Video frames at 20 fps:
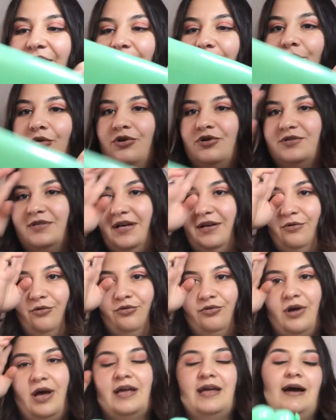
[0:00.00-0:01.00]
O yüzden
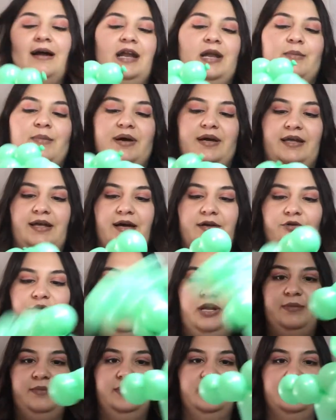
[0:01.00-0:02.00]
onu ayarlamak yani
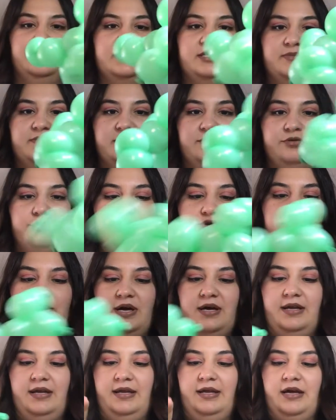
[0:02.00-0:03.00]
önemli kısmı. 3
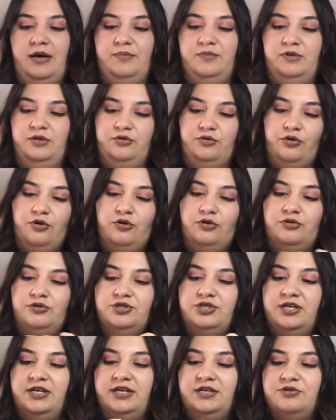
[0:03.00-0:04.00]
tane yaptık.
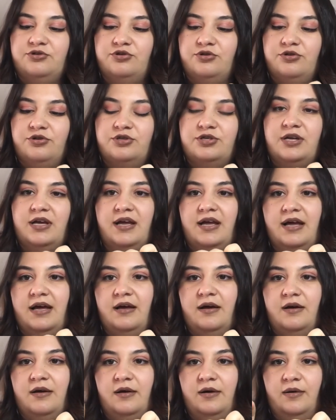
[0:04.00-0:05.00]
Dördüncüye geçiyoruz.
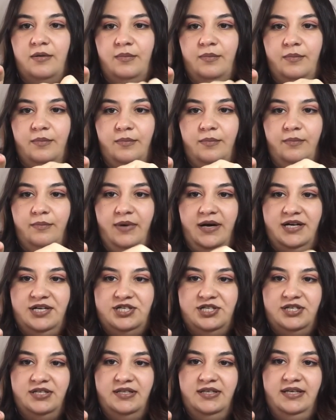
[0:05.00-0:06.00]

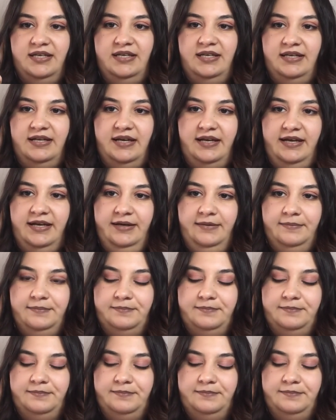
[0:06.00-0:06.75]
Başladık yine.